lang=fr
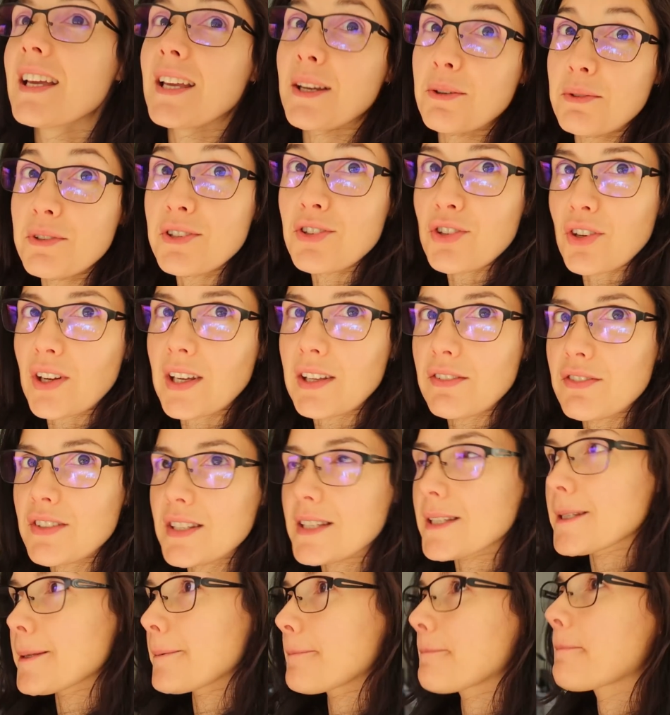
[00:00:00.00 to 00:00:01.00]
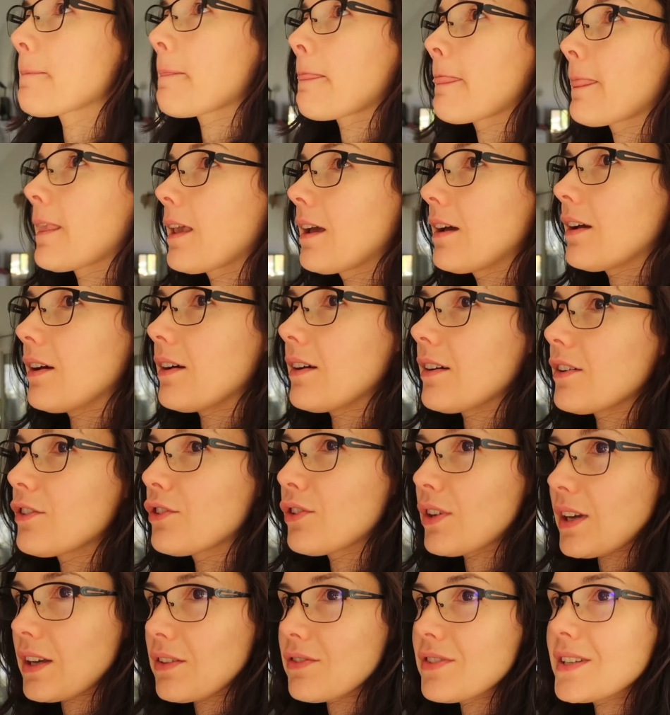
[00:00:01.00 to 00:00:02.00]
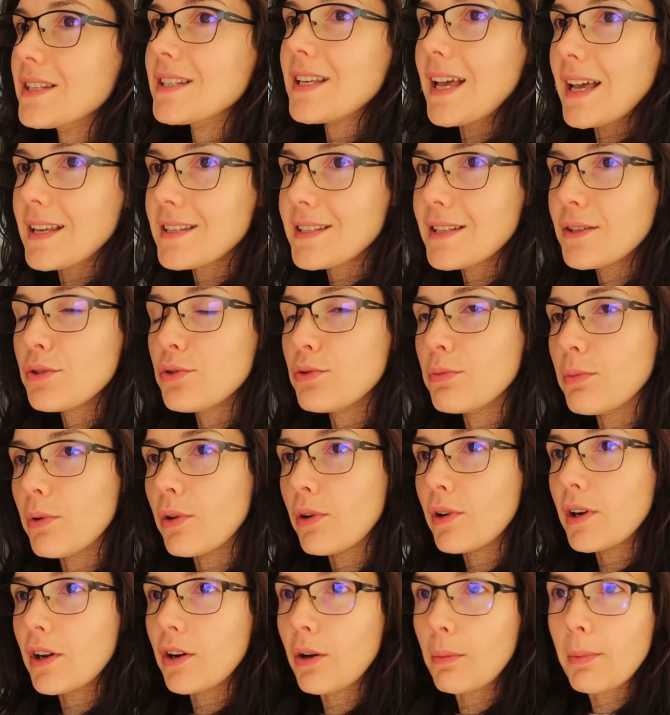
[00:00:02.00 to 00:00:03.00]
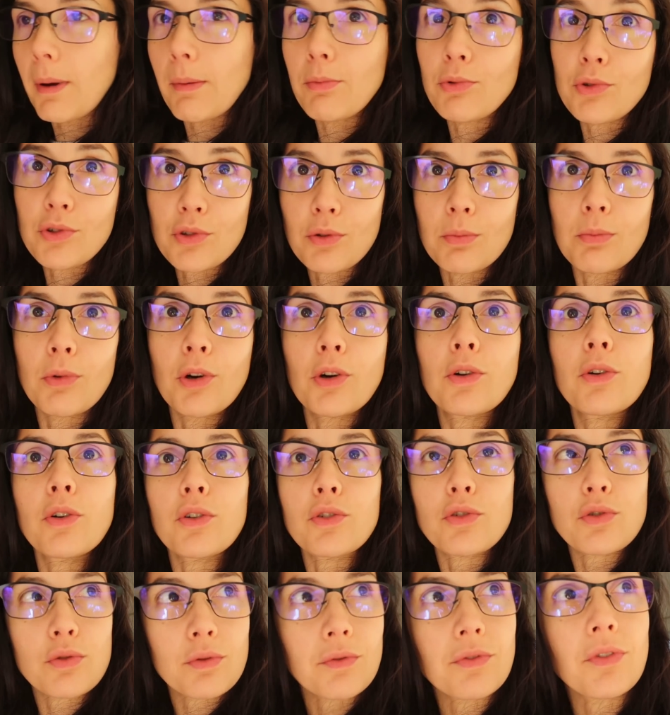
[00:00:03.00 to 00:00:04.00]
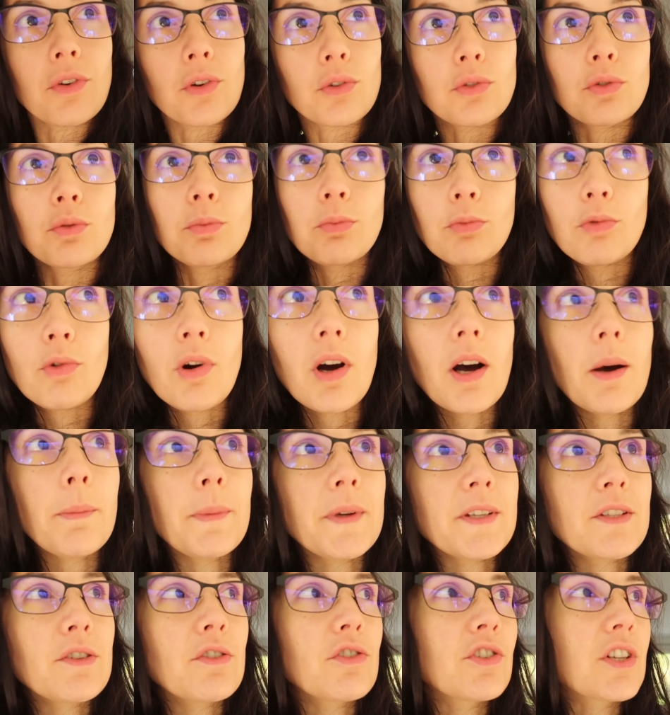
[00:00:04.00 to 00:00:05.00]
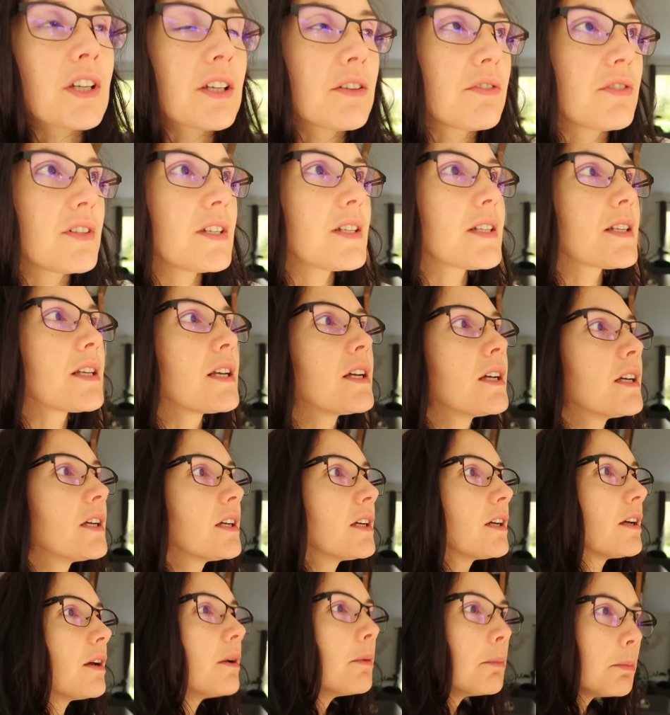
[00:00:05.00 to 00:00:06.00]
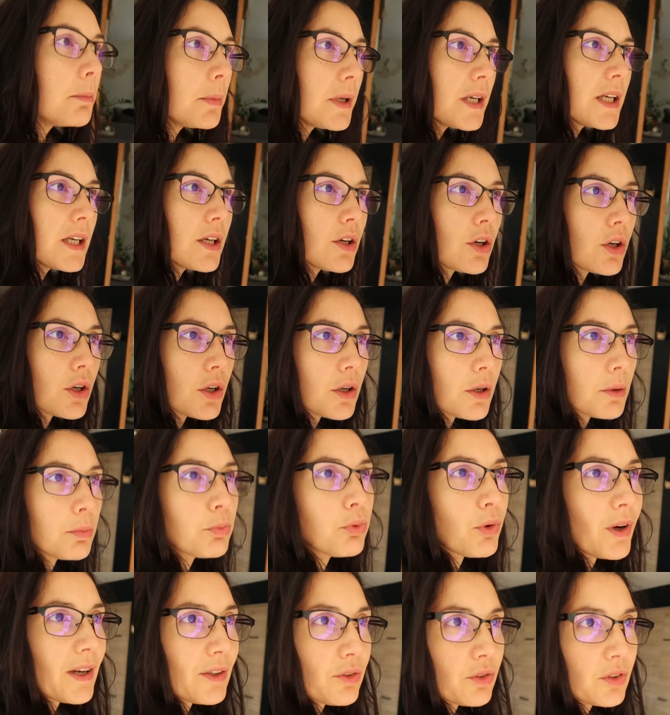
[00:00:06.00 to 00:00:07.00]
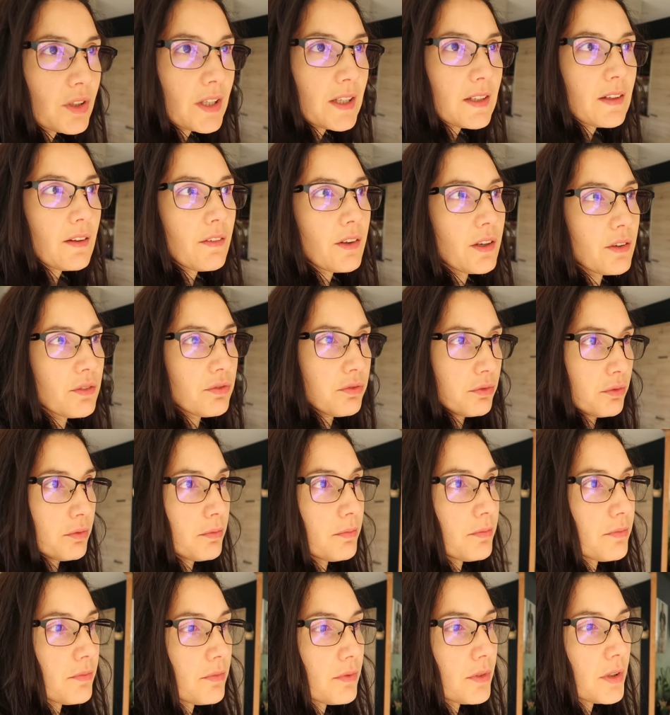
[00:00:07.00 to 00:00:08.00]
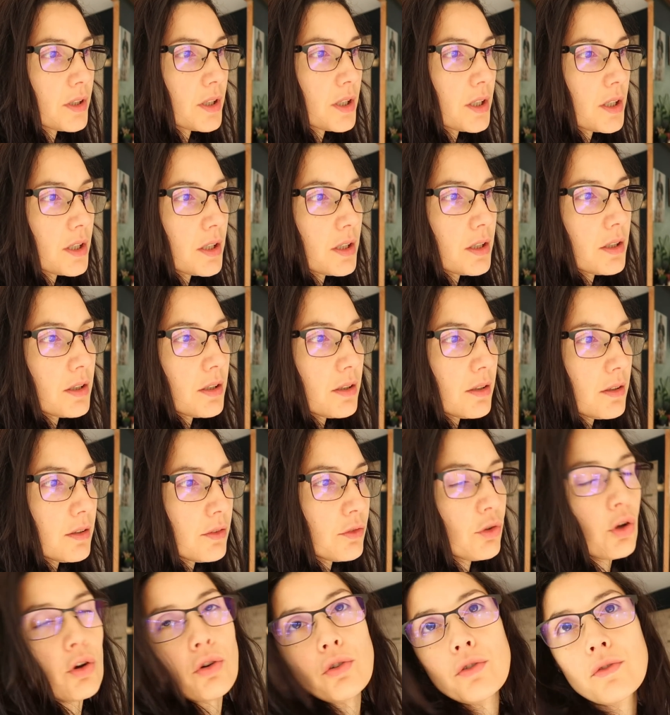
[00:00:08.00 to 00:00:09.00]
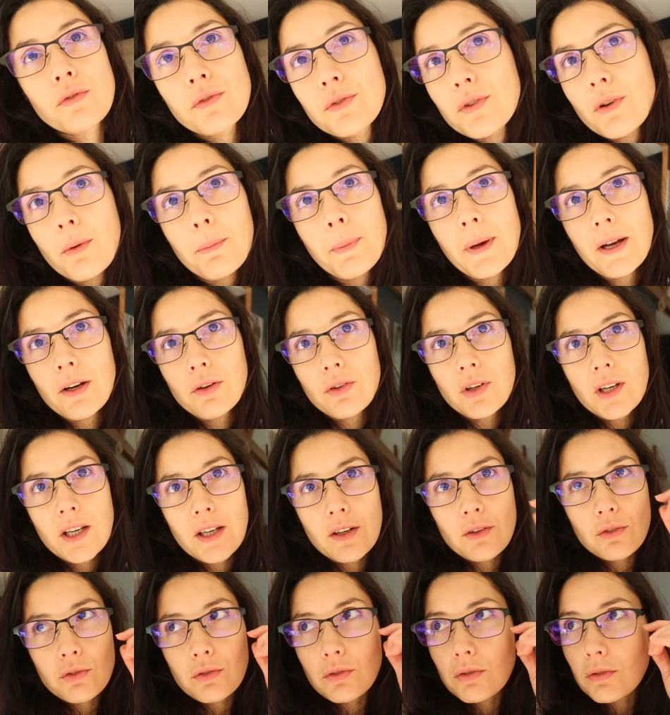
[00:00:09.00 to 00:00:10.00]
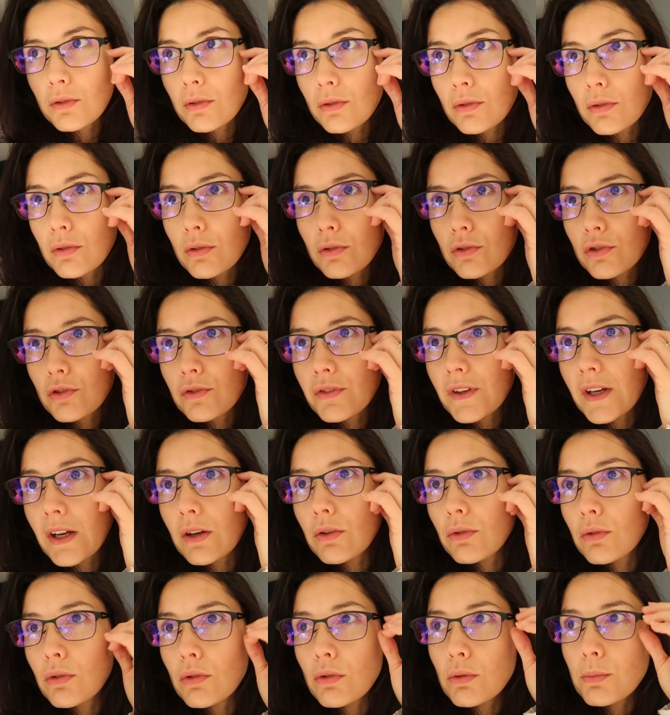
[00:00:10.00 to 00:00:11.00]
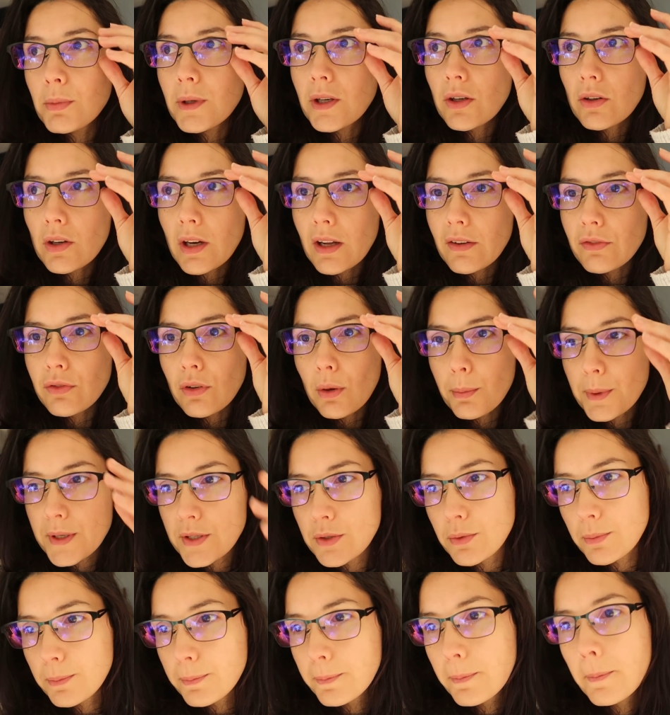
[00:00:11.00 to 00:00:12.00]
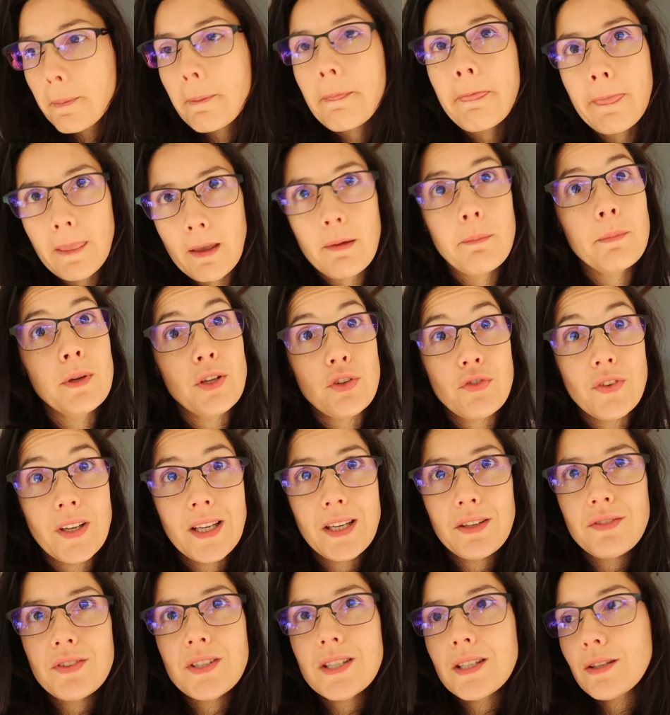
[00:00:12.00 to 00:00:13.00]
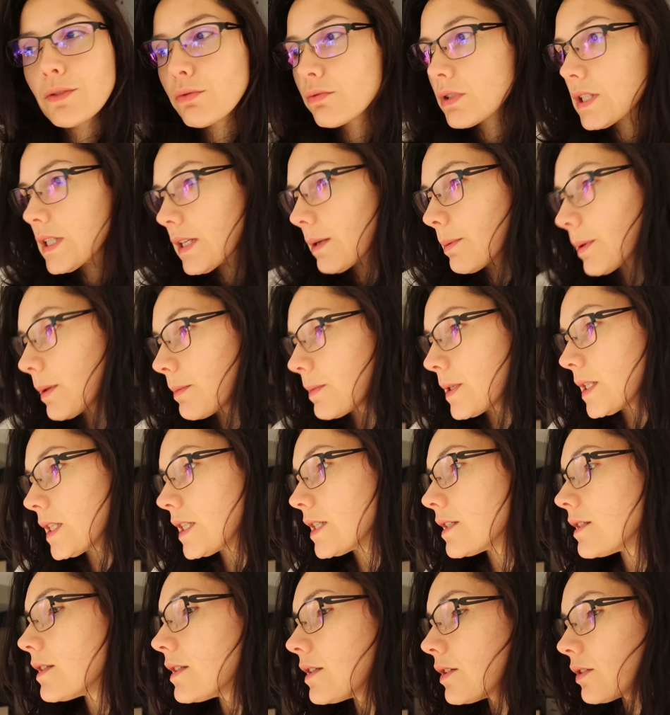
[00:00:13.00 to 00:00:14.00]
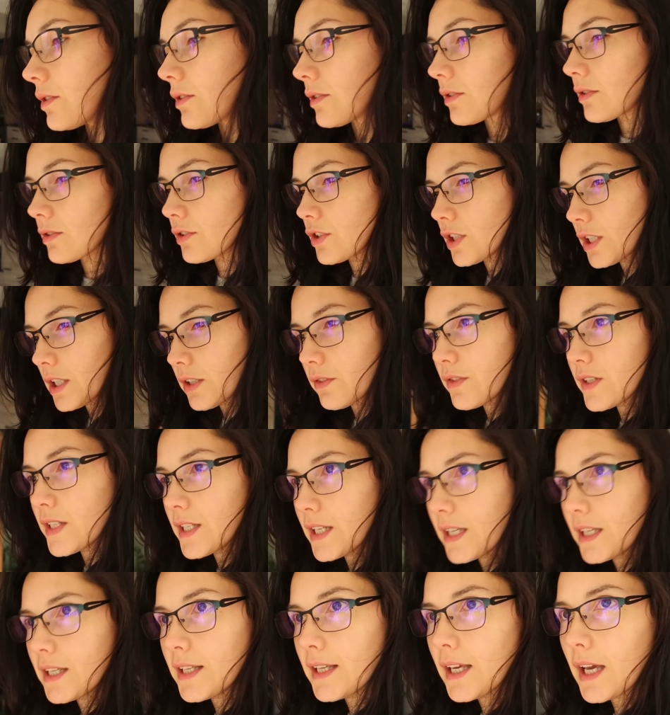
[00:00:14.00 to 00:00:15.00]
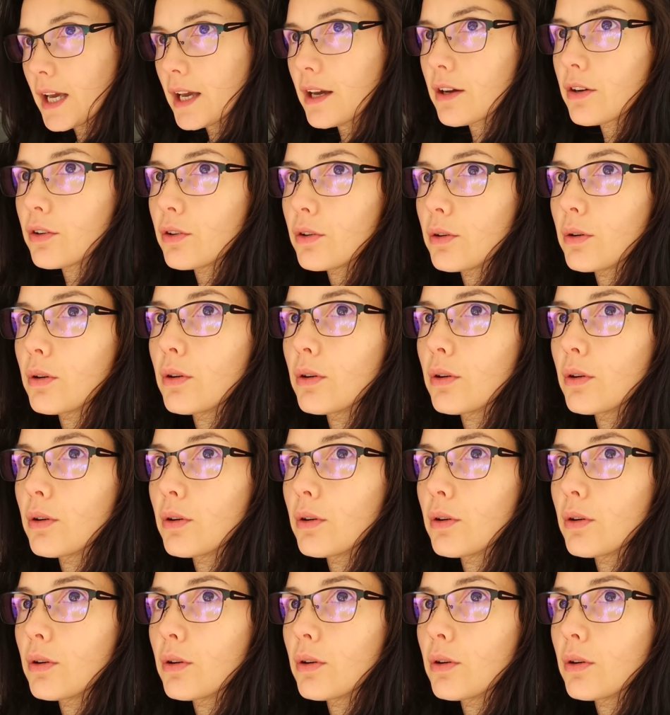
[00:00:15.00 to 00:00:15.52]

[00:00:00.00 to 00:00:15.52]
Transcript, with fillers: Et oui, je révise. Euh, je révise assidûment. Alors Babou se moque souvent de moi parce que je révise. Mais euh, pour être honnête avec vous, non, je vous en parlerai quand, euh, quand je ferai le, bilan de la formation. Mais je vais réviser. Donc cet après-midi, j'ai révisé hier,